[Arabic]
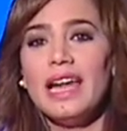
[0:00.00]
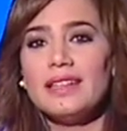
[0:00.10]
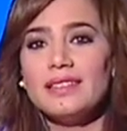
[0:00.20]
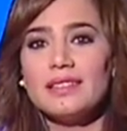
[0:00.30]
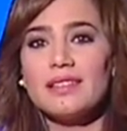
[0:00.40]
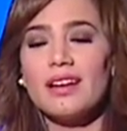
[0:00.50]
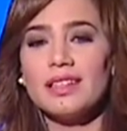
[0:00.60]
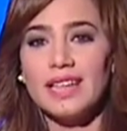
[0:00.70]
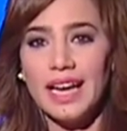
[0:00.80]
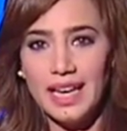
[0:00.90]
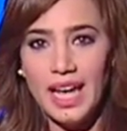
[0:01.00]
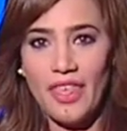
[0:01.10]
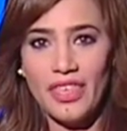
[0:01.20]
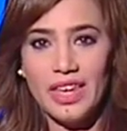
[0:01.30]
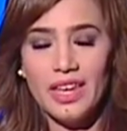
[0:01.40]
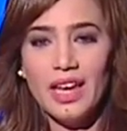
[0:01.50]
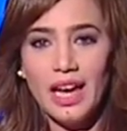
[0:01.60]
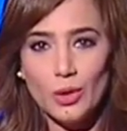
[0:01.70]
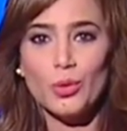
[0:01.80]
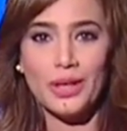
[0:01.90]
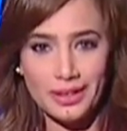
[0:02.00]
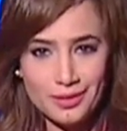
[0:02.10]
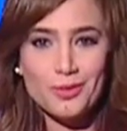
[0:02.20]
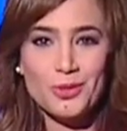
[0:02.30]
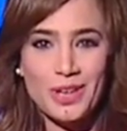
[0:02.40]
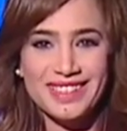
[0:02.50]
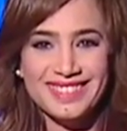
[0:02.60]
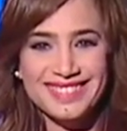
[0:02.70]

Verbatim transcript: التي طغت على هذه الأغنية مشاهد